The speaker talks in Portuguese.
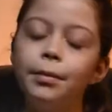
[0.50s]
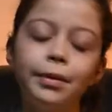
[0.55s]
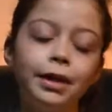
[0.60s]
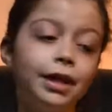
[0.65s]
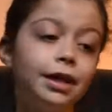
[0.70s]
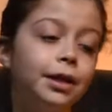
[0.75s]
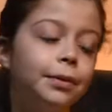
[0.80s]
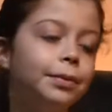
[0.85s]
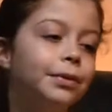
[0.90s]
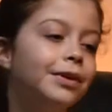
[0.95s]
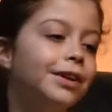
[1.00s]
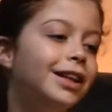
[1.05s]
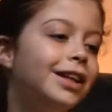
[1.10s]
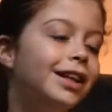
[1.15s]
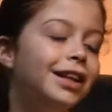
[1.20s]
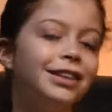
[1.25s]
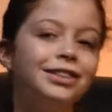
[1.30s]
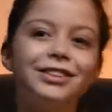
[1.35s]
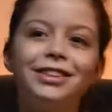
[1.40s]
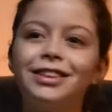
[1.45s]
marido
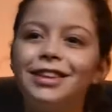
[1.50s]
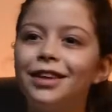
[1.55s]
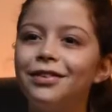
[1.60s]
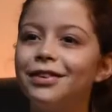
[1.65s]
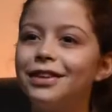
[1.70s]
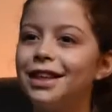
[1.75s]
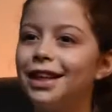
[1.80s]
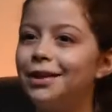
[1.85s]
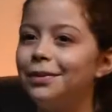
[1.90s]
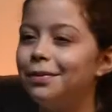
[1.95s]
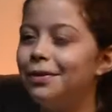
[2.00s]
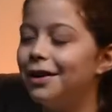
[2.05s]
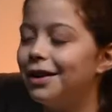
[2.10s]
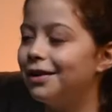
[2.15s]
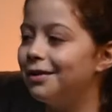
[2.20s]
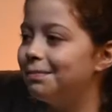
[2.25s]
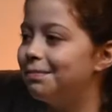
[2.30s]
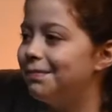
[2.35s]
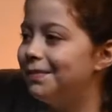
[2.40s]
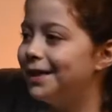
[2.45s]
político está fazendo
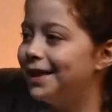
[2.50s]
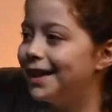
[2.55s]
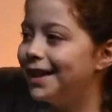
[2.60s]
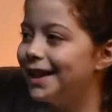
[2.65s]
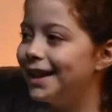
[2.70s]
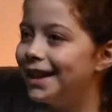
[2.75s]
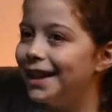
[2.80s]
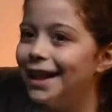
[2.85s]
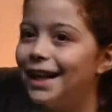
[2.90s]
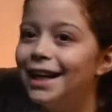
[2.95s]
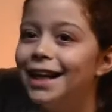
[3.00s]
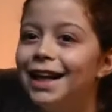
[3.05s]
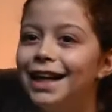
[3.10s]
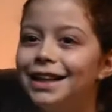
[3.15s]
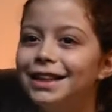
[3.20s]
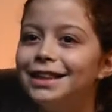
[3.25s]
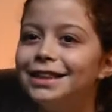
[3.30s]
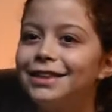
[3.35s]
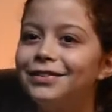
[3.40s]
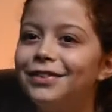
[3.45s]
campanha,
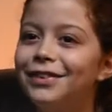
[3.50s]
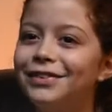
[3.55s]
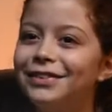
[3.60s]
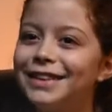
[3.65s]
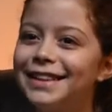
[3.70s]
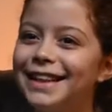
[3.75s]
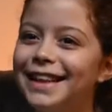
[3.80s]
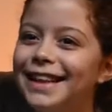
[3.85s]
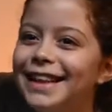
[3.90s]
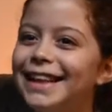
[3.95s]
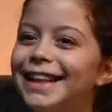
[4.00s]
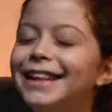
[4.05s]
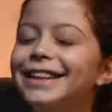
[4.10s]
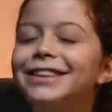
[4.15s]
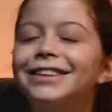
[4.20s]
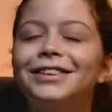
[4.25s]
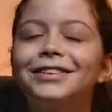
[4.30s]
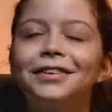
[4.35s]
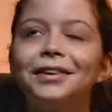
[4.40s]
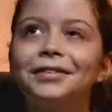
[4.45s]
diz que vai fazer
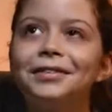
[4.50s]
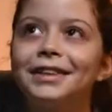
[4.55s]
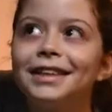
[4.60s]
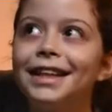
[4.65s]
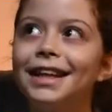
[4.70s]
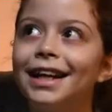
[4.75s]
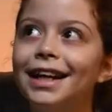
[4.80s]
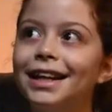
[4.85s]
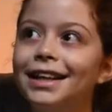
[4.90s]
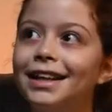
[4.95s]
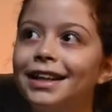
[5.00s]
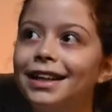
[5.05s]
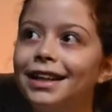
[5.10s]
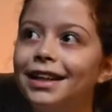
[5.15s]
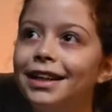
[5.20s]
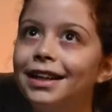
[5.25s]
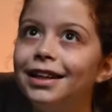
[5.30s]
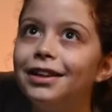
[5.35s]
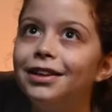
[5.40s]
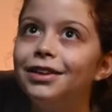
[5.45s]
isso, vai fazer
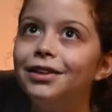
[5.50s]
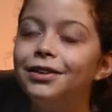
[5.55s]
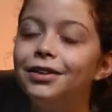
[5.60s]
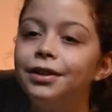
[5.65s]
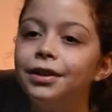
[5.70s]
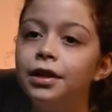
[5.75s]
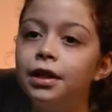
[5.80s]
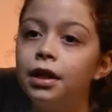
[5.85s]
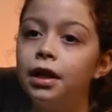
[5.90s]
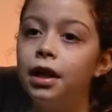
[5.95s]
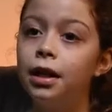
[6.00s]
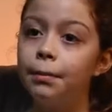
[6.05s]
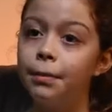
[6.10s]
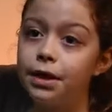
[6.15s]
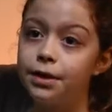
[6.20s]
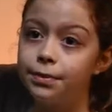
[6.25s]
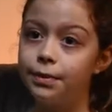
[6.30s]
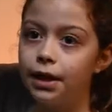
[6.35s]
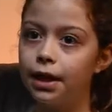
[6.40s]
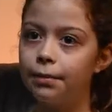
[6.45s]
aquilo.
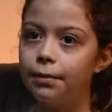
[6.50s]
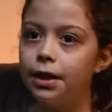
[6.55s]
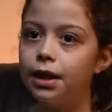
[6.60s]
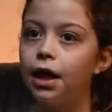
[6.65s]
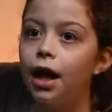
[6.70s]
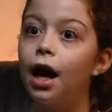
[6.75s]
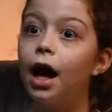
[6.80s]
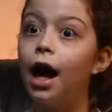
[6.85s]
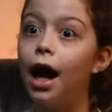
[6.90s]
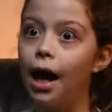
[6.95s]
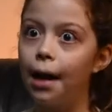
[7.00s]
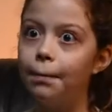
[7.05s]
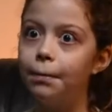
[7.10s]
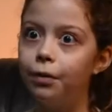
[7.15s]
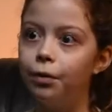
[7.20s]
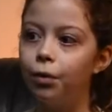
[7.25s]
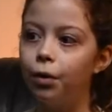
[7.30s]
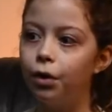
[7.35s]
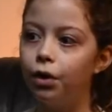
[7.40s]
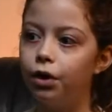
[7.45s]
Mas, minha amiga,
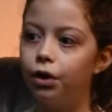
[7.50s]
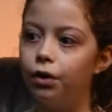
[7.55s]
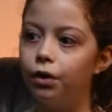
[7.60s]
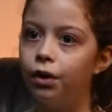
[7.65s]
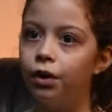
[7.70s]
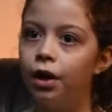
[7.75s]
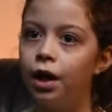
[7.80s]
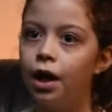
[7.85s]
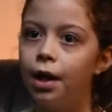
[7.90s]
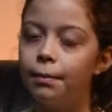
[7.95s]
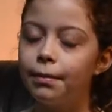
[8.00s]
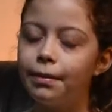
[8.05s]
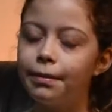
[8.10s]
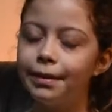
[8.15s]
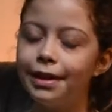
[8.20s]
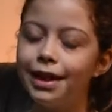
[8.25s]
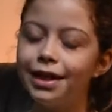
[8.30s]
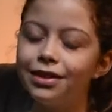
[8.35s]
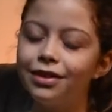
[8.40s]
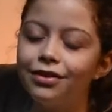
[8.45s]
abre o olho. Meu
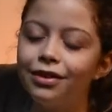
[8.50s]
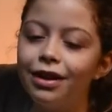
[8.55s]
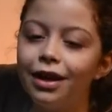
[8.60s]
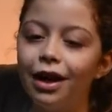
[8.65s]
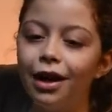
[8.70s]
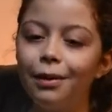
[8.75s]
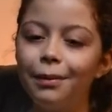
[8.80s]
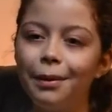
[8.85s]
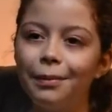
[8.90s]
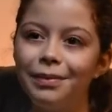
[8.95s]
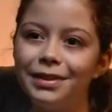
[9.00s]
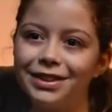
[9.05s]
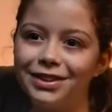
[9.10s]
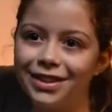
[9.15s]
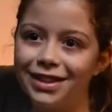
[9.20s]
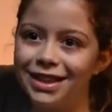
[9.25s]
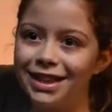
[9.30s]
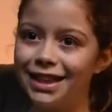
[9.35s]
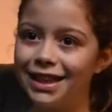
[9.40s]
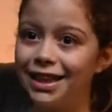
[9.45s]
marido não é uma
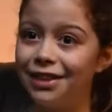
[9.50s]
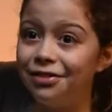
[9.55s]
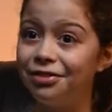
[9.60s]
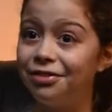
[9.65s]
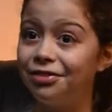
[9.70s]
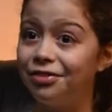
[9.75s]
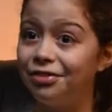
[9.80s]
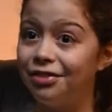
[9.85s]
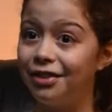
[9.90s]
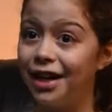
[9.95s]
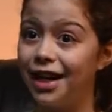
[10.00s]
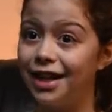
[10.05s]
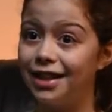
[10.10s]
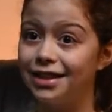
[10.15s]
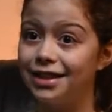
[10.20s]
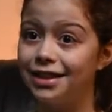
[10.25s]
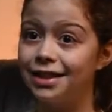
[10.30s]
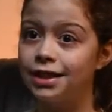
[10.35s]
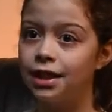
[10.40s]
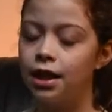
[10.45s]
pessoa assim que
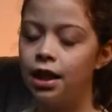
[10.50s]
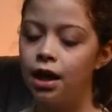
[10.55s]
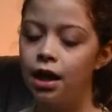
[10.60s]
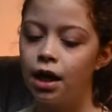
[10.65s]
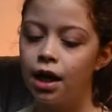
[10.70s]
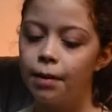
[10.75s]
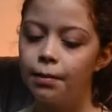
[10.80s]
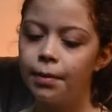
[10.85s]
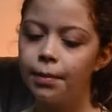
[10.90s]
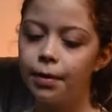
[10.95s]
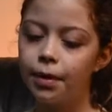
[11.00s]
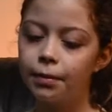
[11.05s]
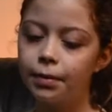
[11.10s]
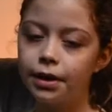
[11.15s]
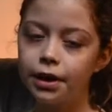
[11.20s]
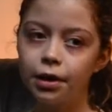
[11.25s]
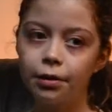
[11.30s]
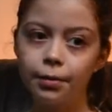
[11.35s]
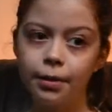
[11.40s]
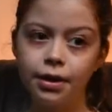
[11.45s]
faz. Me
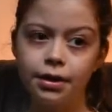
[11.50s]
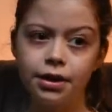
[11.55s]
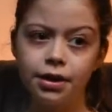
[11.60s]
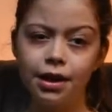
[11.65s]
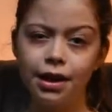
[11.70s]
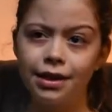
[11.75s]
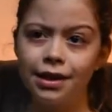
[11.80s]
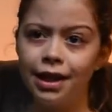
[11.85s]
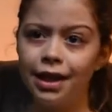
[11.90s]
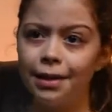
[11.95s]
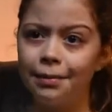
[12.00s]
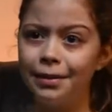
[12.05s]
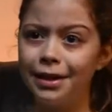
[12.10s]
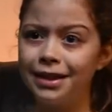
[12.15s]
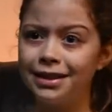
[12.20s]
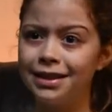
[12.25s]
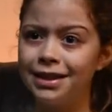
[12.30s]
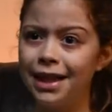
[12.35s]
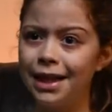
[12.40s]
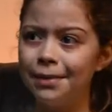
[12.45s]
prometeu uma geladeira
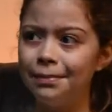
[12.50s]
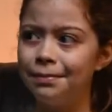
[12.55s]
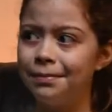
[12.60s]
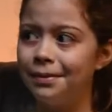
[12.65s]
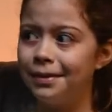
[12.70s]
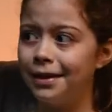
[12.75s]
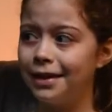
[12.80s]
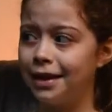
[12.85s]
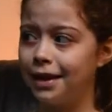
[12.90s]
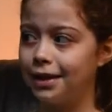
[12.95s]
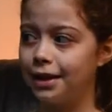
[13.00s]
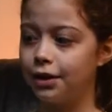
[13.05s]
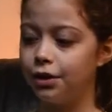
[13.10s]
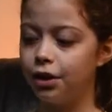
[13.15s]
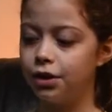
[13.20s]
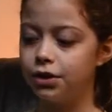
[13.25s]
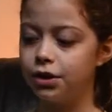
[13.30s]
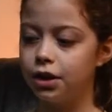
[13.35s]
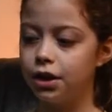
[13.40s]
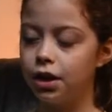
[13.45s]
Brastemp e até
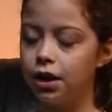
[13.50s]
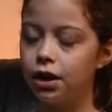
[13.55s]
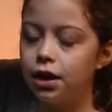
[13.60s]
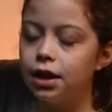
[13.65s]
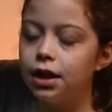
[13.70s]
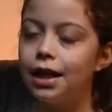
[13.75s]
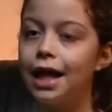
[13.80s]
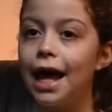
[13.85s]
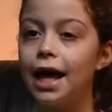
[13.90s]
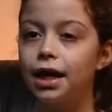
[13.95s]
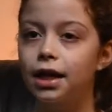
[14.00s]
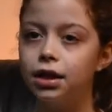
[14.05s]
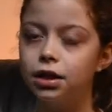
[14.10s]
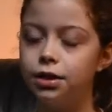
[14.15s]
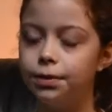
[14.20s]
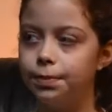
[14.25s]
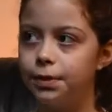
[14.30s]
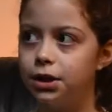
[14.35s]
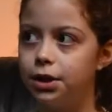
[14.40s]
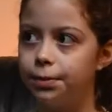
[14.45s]
hoje, necas
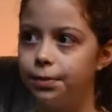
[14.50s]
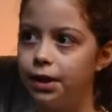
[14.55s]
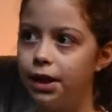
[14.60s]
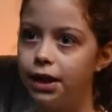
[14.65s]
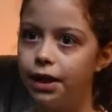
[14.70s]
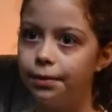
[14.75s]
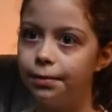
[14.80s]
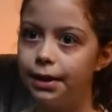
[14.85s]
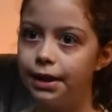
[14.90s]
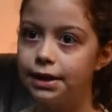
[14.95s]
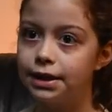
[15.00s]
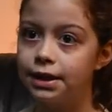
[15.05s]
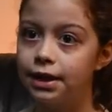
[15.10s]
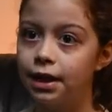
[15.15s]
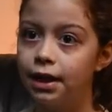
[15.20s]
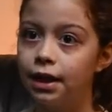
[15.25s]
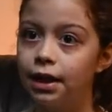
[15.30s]
de pitibiribas.